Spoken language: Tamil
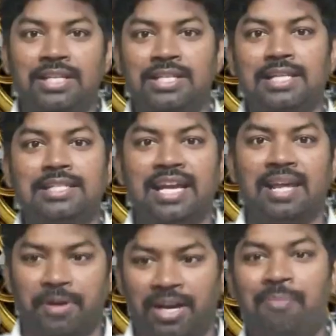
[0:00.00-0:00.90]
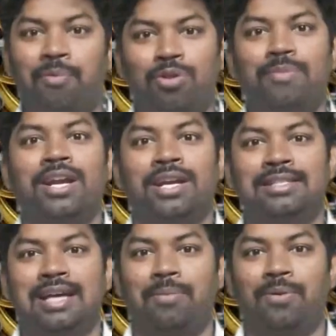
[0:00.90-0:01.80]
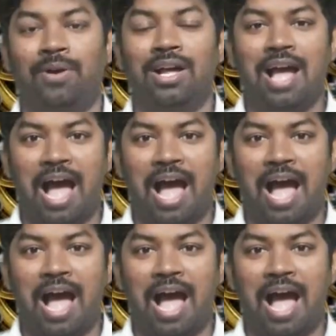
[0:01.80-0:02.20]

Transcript: இவங்க ஜெயிச்சாங்க அப்படின்னா பொறுமையாக நின்று சாப்பிடுவோம்